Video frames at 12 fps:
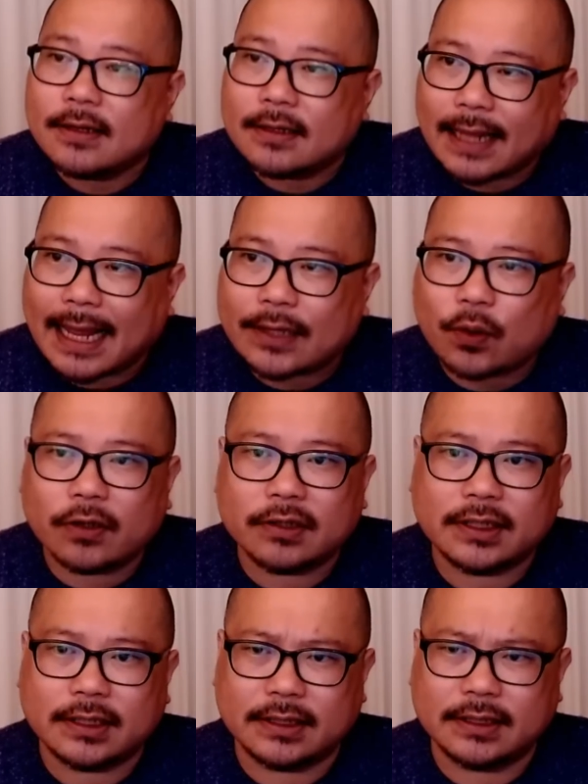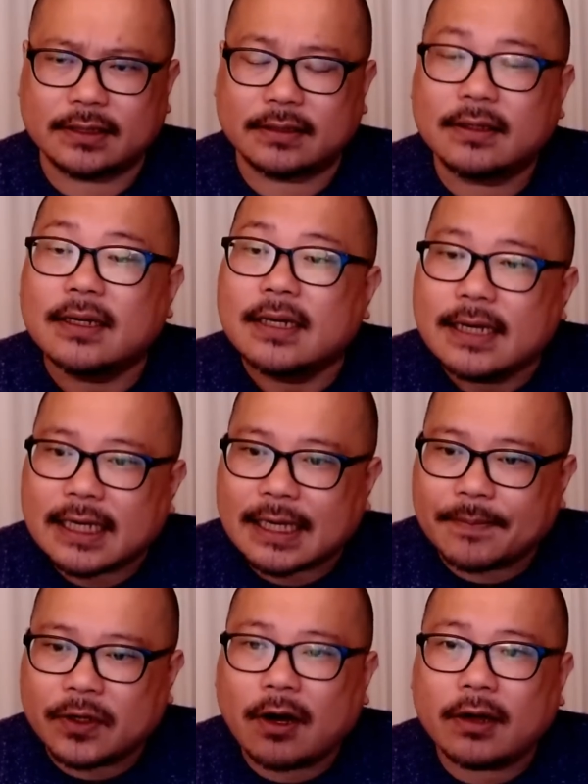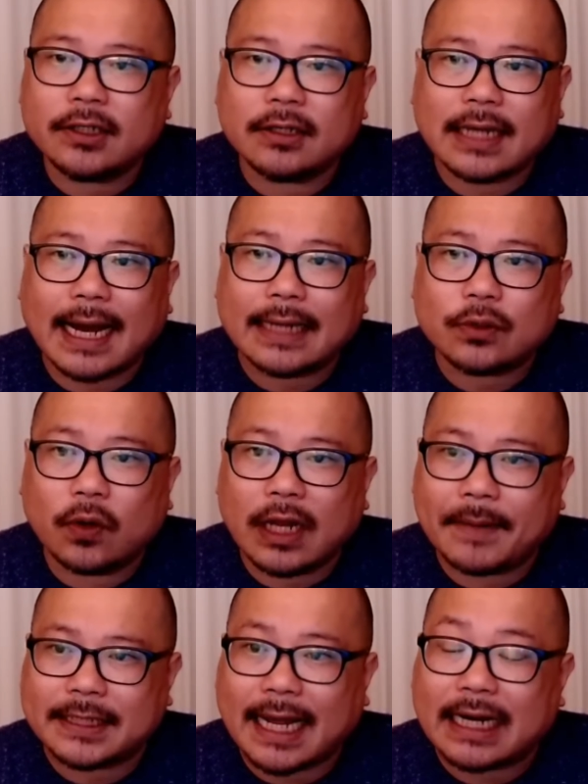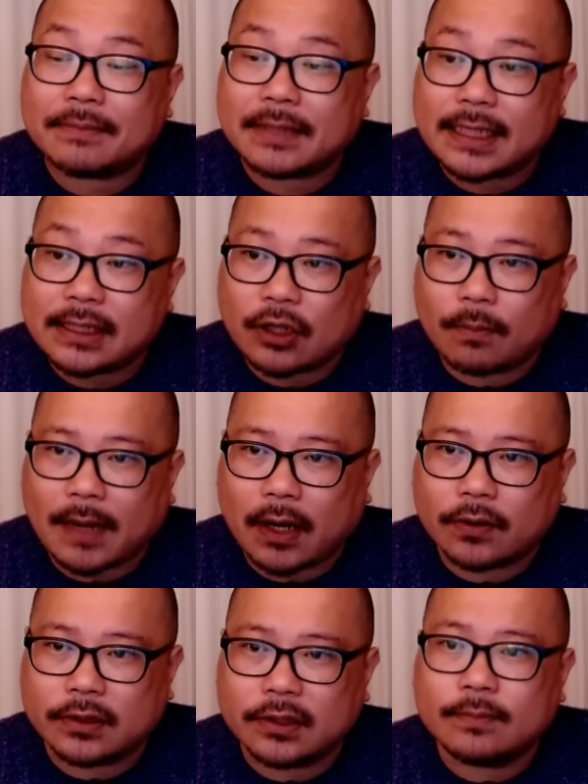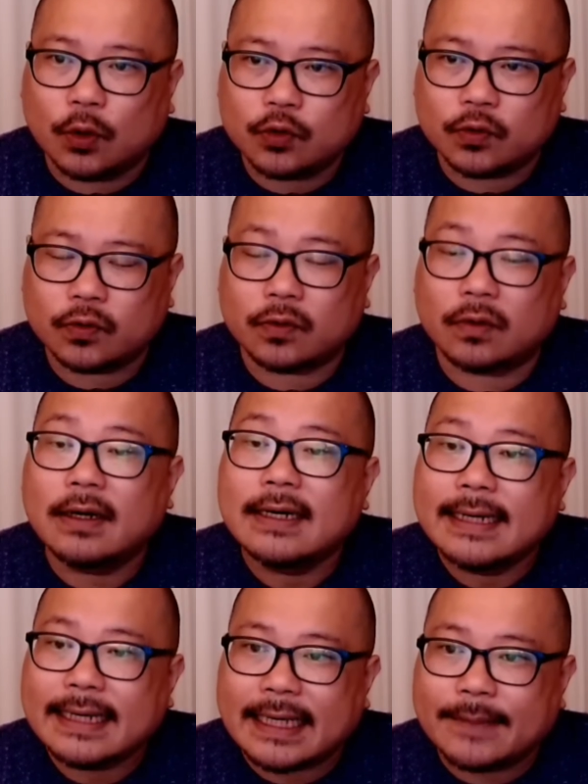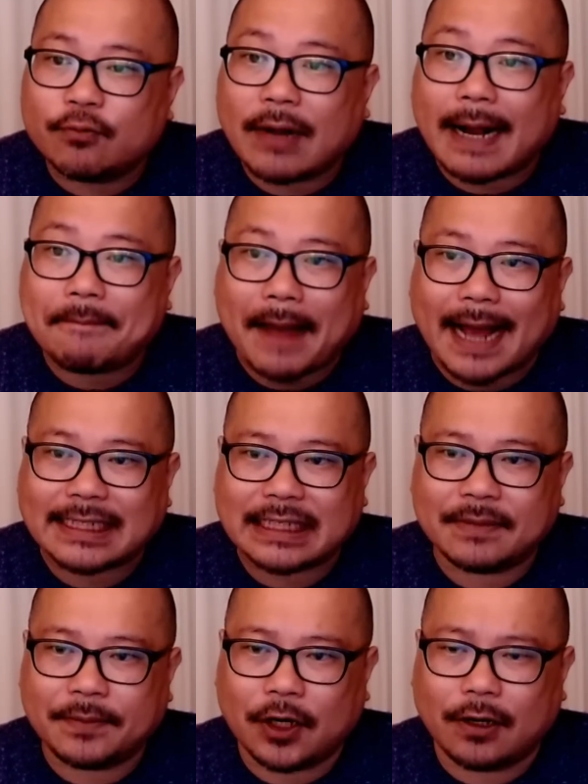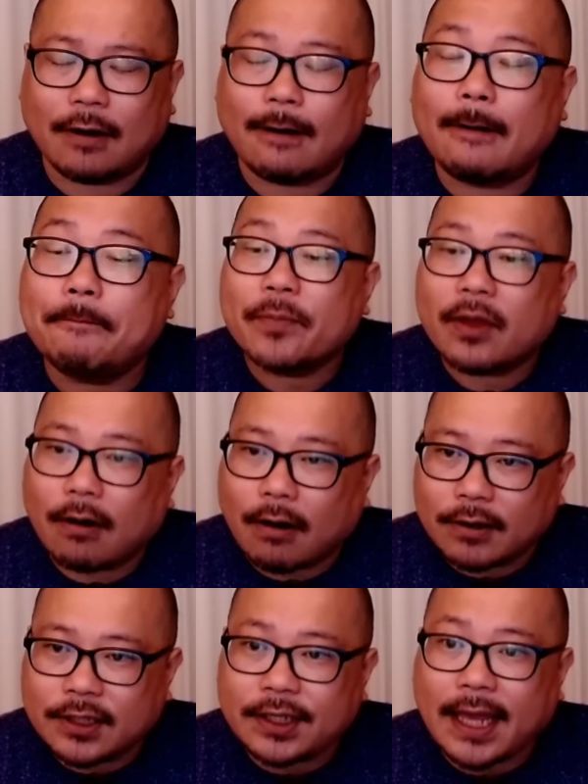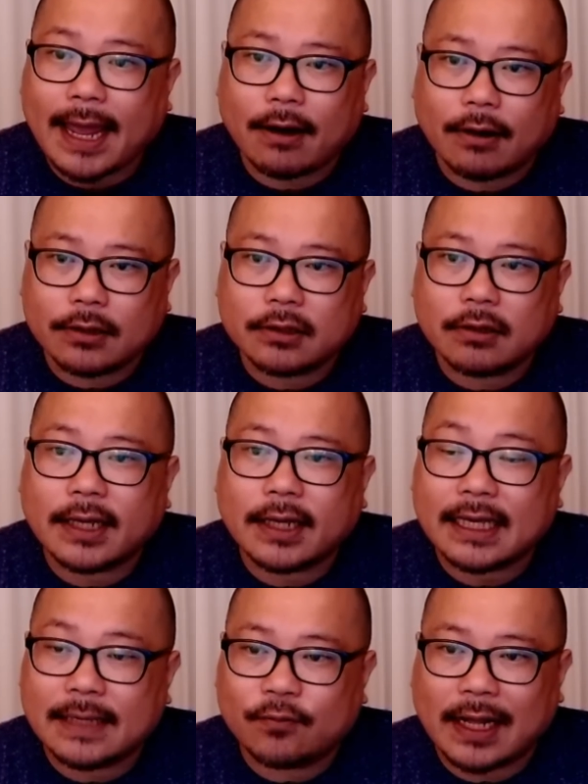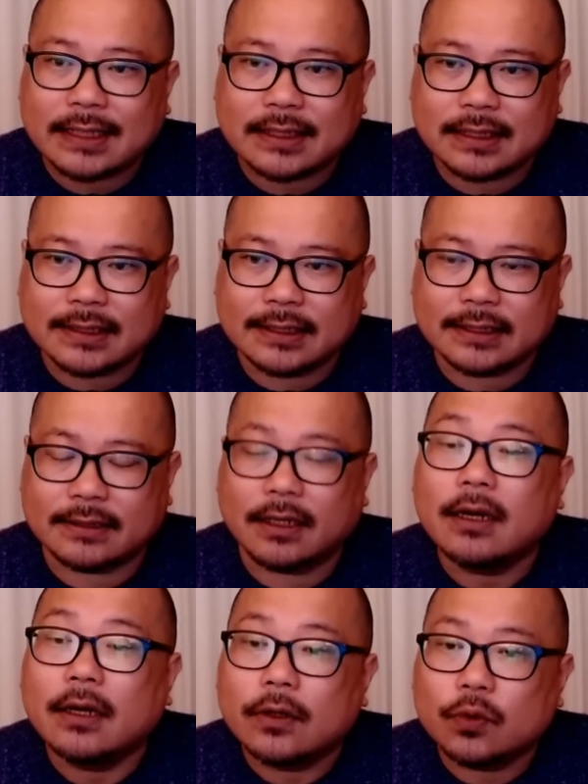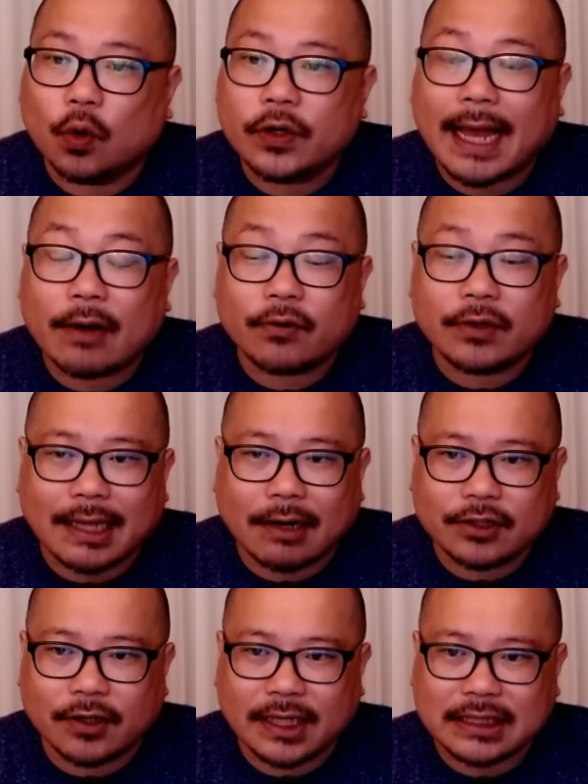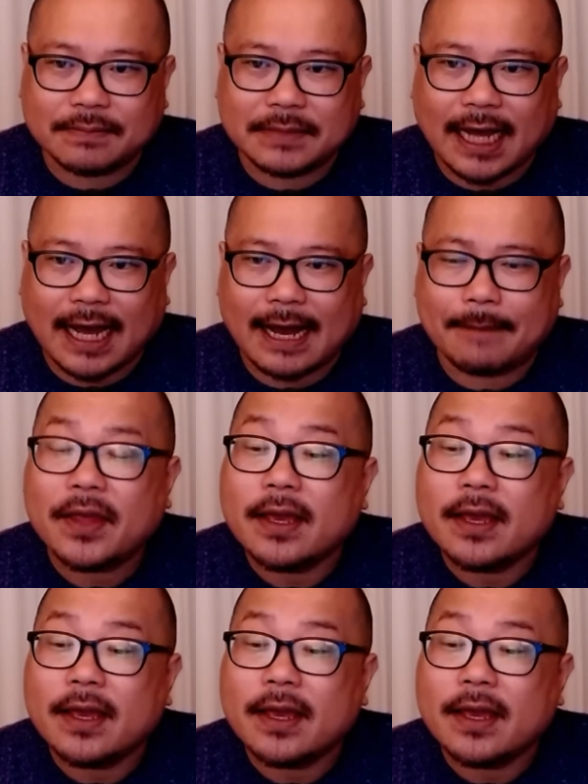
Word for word: 대통령실은 김건희 여사가 손해배상금 1천만 원을 모두 기부할 방침이며 어디에 어떻게 기부할지 등은 논의하고 있다고 전했습니다.